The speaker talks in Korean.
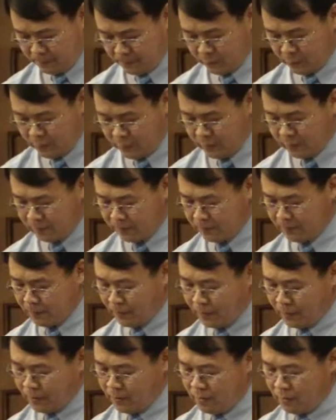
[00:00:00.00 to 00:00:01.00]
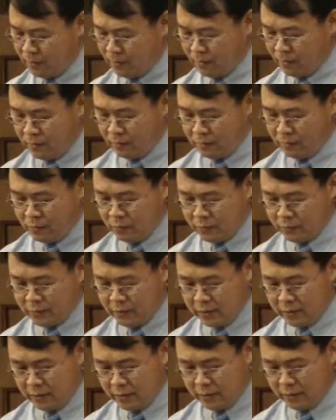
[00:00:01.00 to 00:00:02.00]
오늘 음,
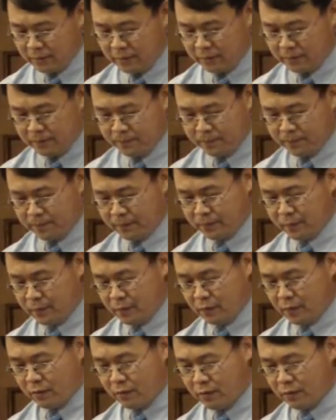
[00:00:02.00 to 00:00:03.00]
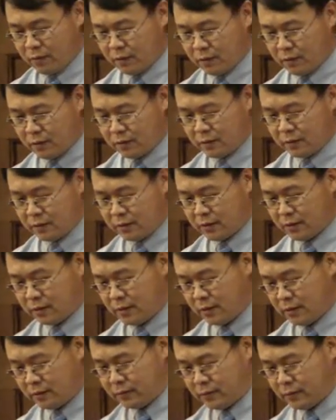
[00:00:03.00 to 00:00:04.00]
기도하실 때 결단하는
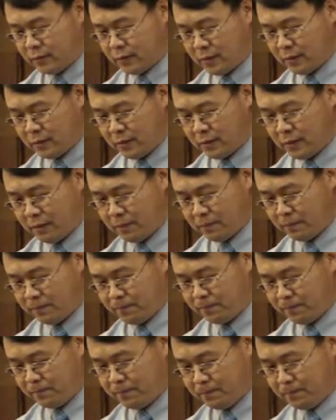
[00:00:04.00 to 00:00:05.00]
시간 되었으면 합니다.